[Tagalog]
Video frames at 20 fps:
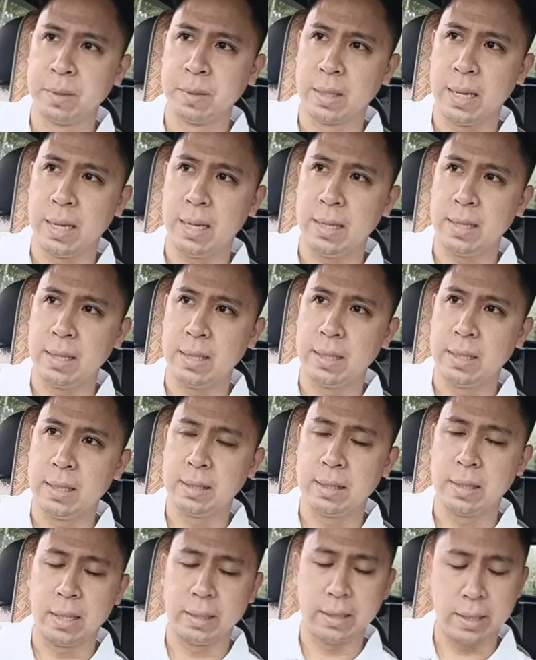na
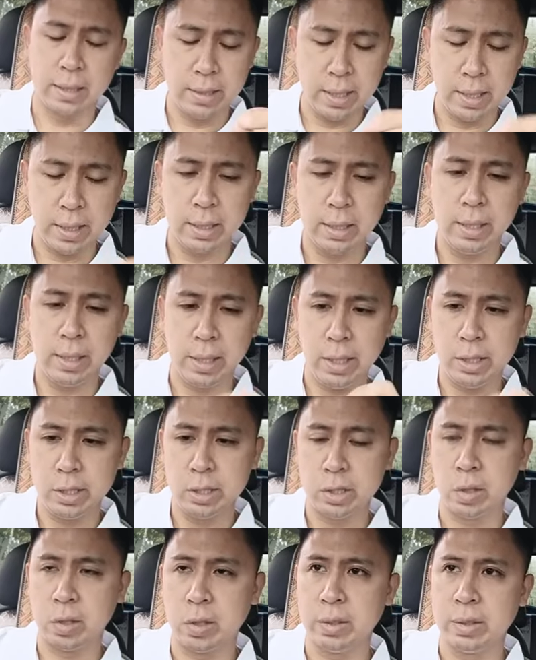the
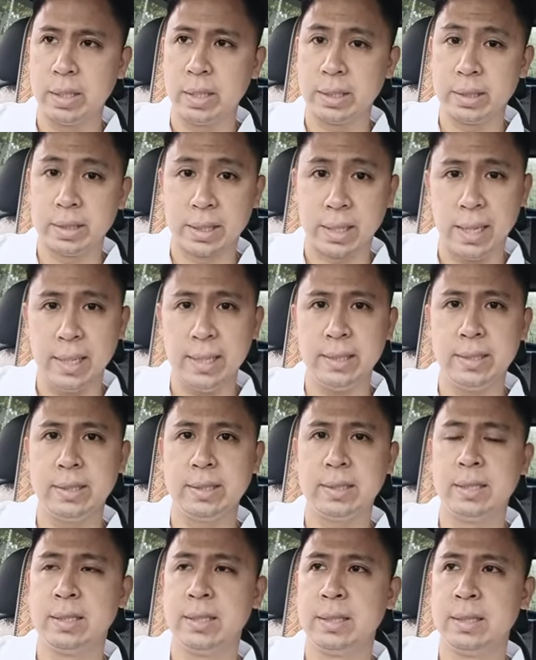declaration that
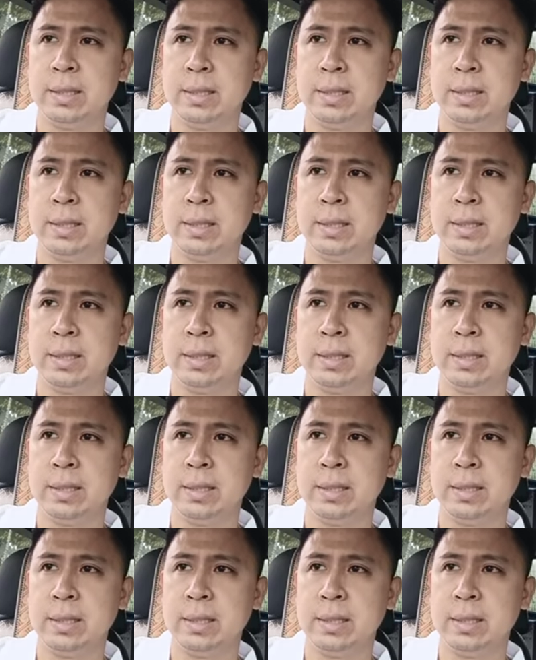Christ